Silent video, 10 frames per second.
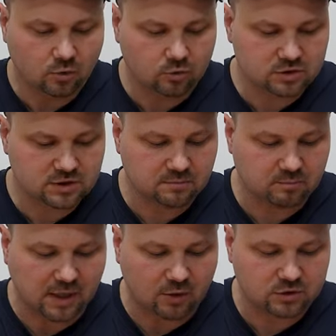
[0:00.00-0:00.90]
und
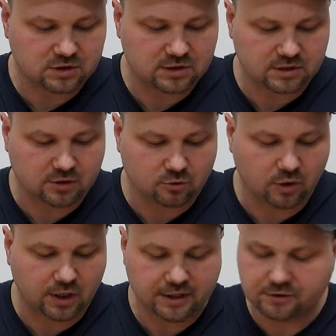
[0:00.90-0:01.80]
baut die
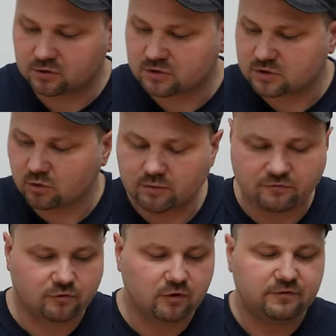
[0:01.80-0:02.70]
Rohrleitung so im
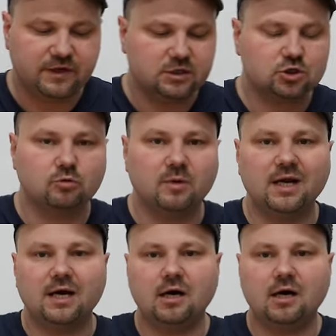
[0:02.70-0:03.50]
Vorfeld schon mal